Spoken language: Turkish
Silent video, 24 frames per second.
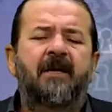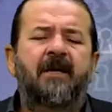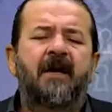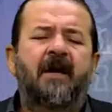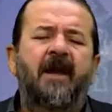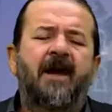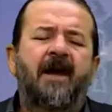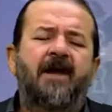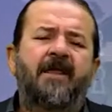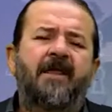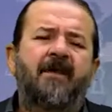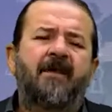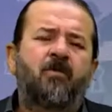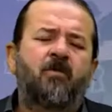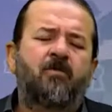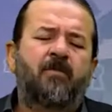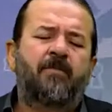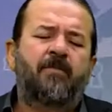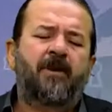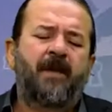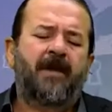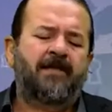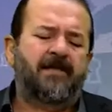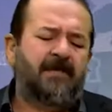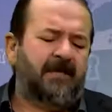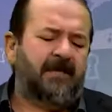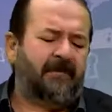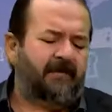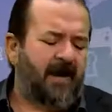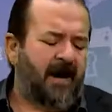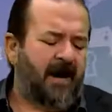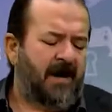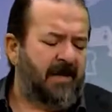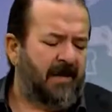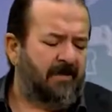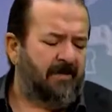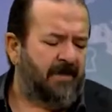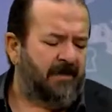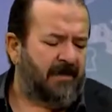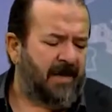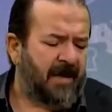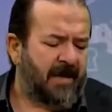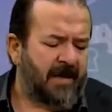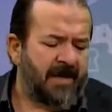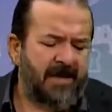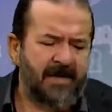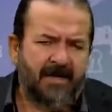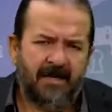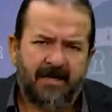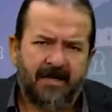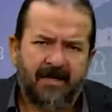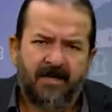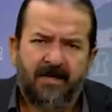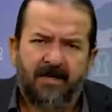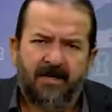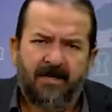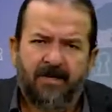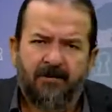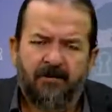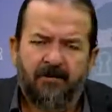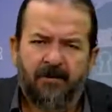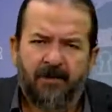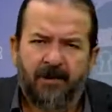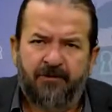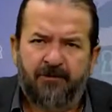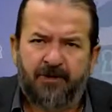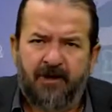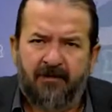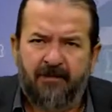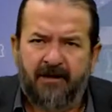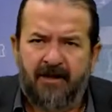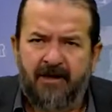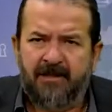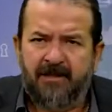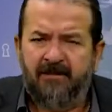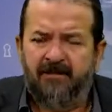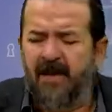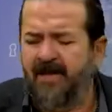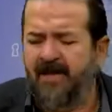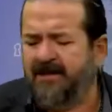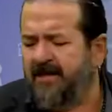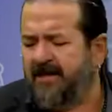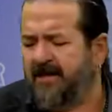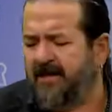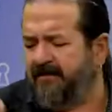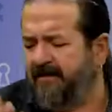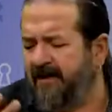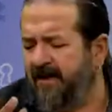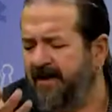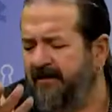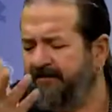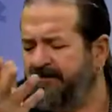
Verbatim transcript: Ha yani UBP ile TDP aynı bir Değil. E, ondan söylemek lazım. Ha TDP